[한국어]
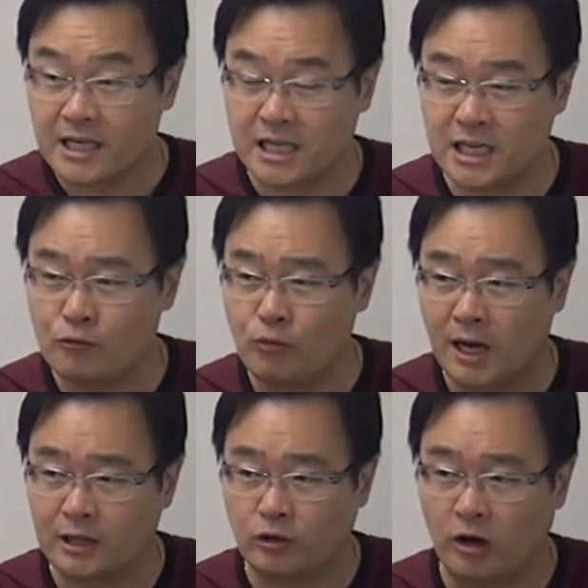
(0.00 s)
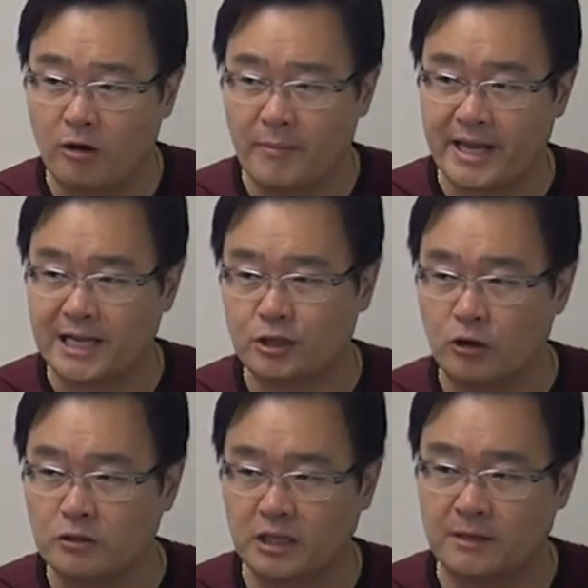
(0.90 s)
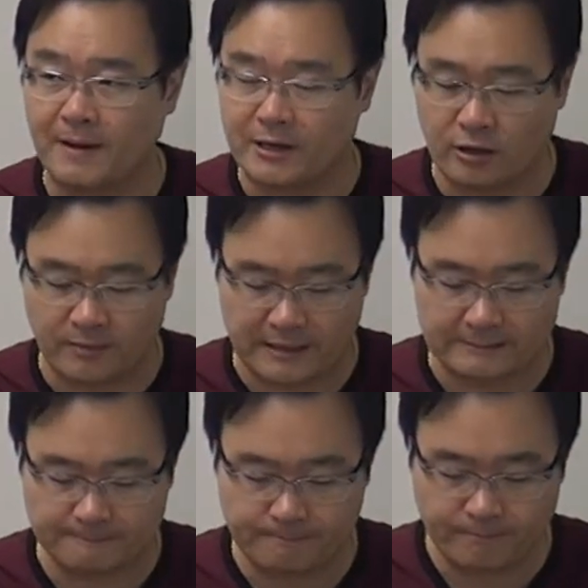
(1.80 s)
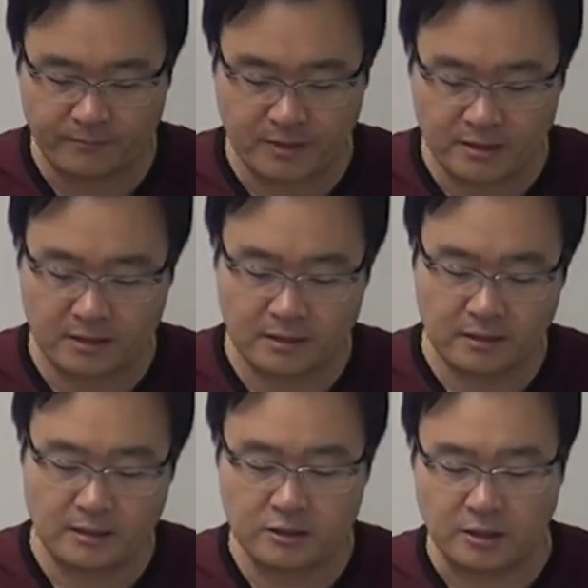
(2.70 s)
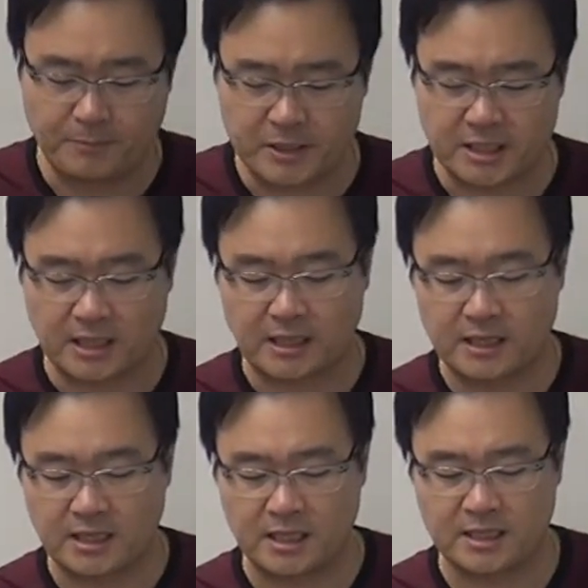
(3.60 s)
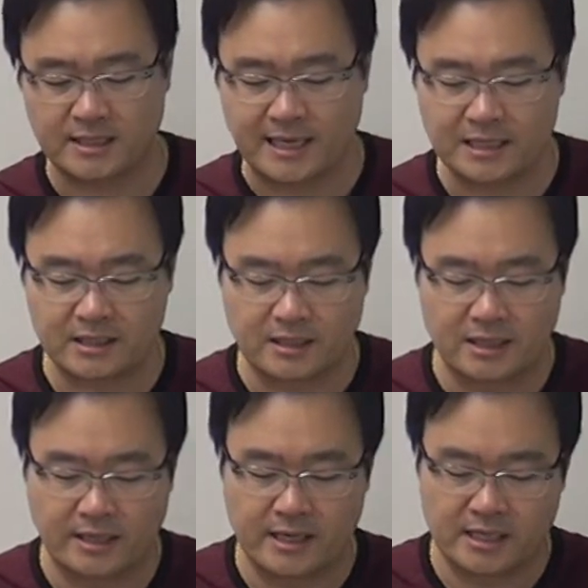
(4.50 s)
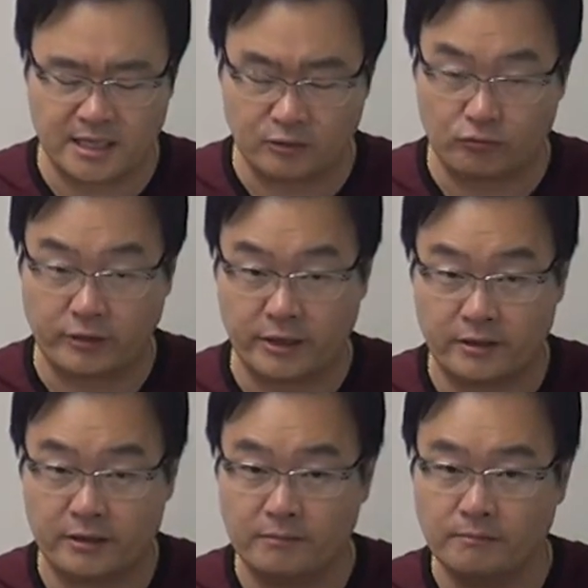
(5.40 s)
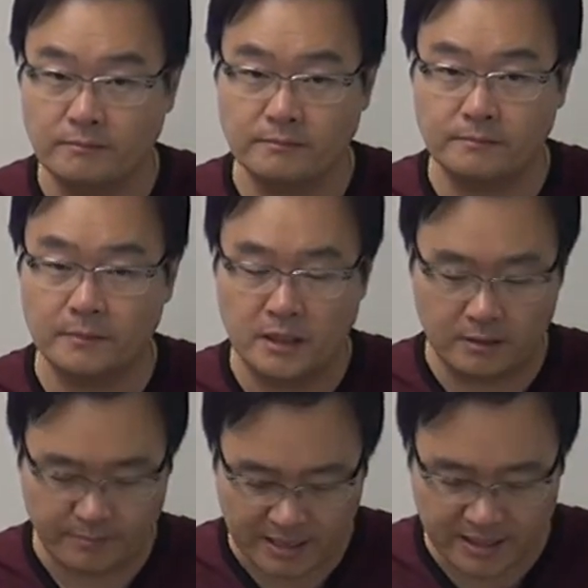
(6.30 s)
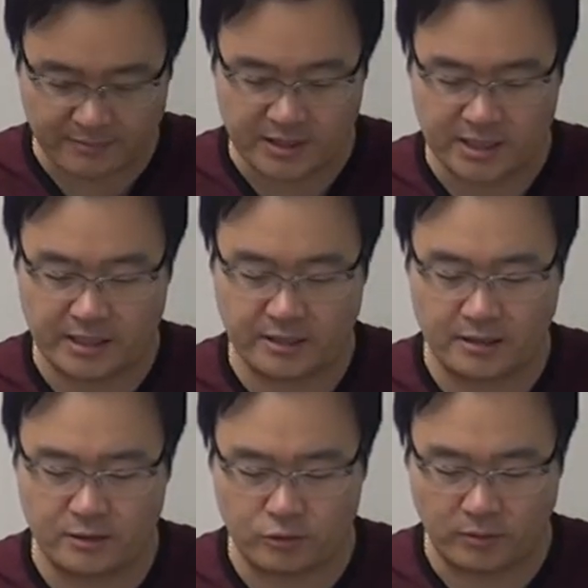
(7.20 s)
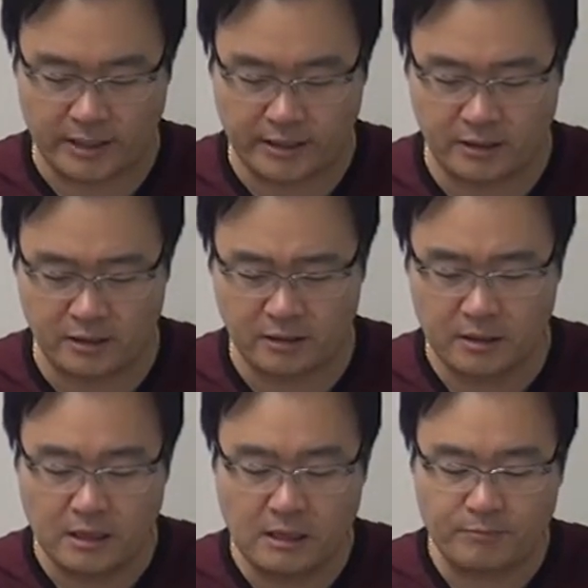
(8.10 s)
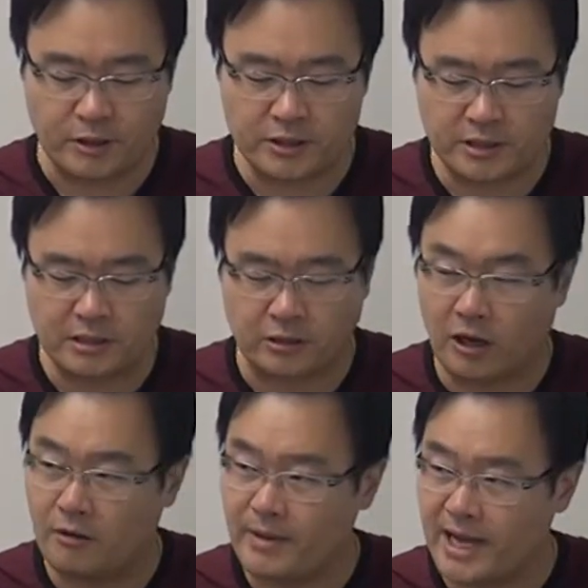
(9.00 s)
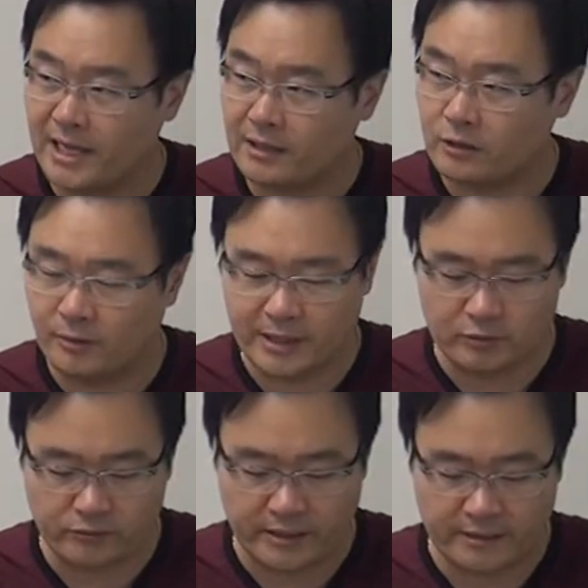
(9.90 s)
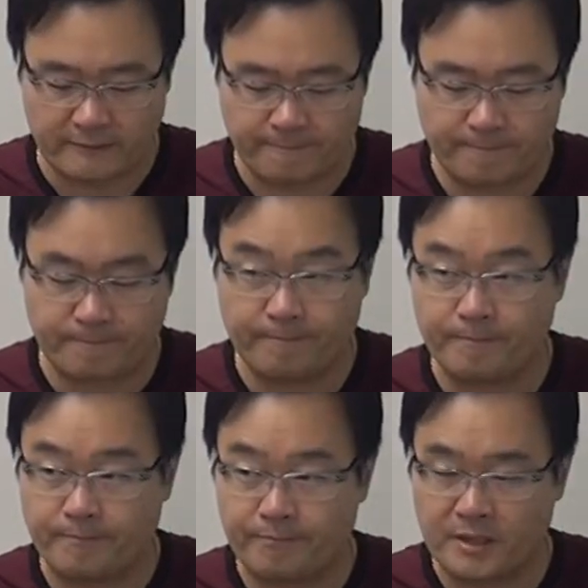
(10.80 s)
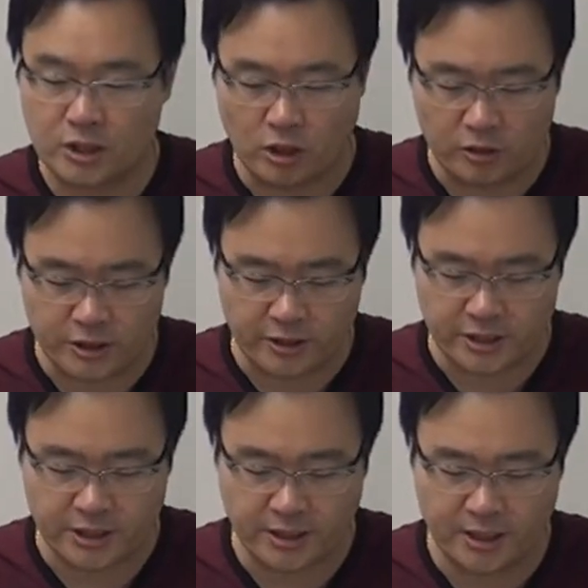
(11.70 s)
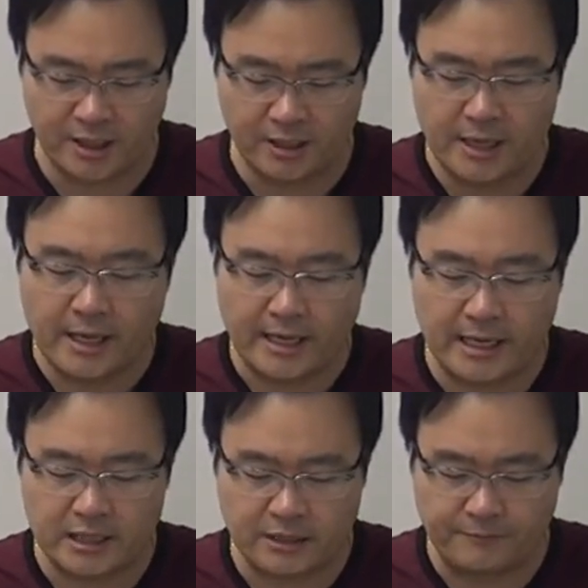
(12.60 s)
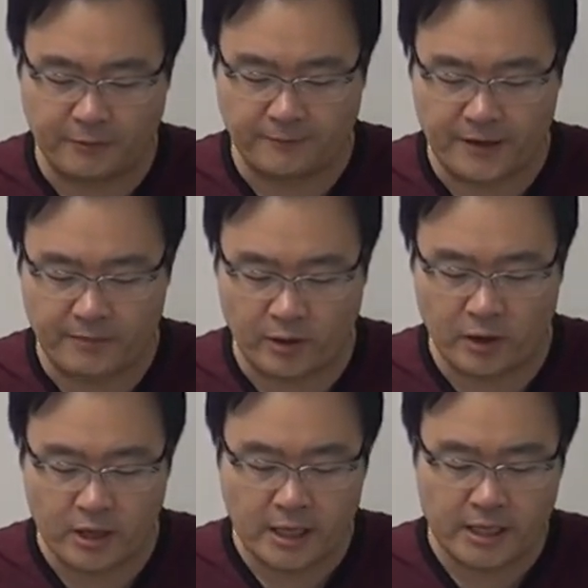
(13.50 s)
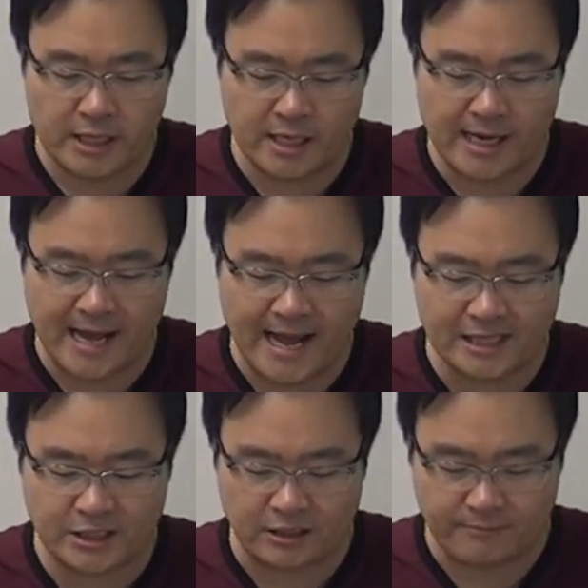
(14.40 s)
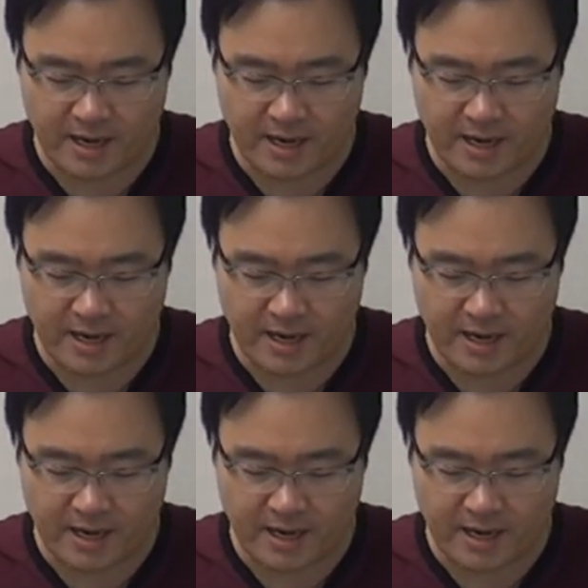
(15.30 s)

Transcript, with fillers: he와 theman의 정체를 밝혀봐. 첫 번째, he center의 he 누구예요? 벤자민이에요. 좋아요. 편지를 theman, theman 누구예요? 정적이죠. asking for a favor. he asked the